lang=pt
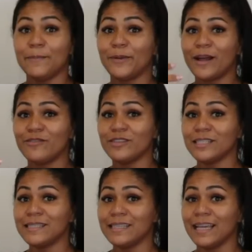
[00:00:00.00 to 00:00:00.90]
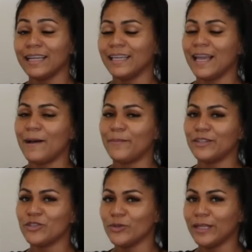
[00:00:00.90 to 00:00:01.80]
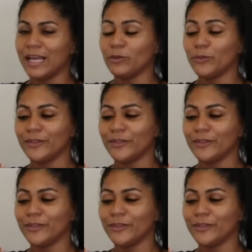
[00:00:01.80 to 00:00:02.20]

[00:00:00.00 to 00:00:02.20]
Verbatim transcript: E para você que é apaixonado